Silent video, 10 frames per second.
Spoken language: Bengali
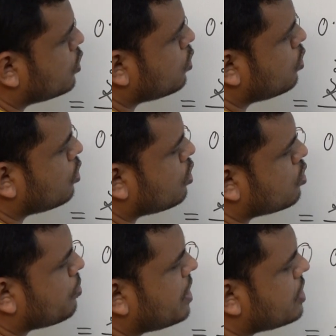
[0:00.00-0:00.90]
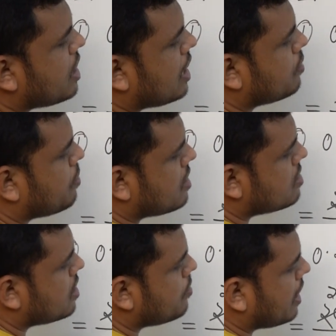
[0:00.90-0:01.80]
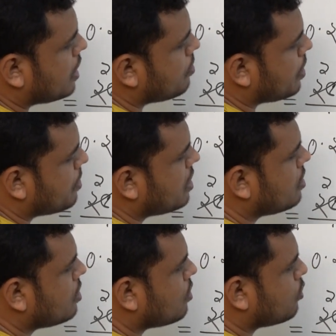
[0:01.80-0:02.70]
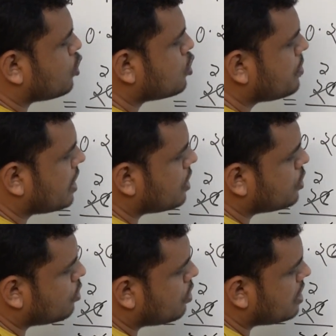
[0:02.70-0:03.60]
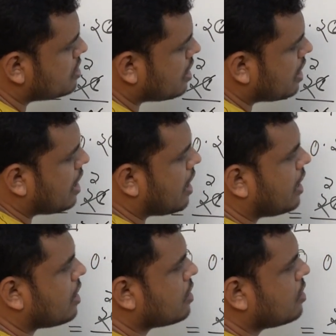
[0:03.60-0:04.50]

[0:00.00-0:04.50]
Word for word: শূন্য দশমিক সাত পাঁচ সেম একইভাবে দশমিকের জন্য নিচে এক